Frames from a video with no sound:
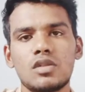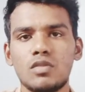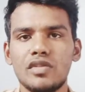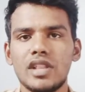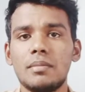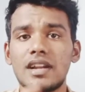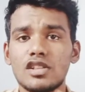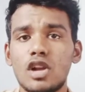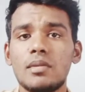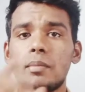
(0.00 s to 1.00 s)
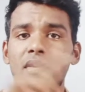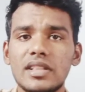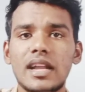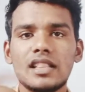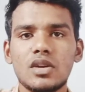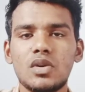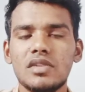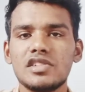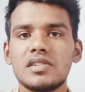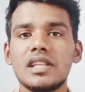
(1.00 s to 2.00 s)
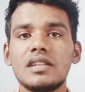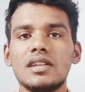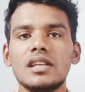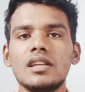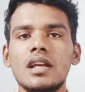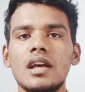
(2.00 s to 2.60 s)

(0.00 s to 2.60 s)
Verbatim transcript: ஒரு மூவி தான் பட் இருந்தாலும் நம்ம வந்து எடுக்கக்கூடிய விஷயம் வந்து இது வந்து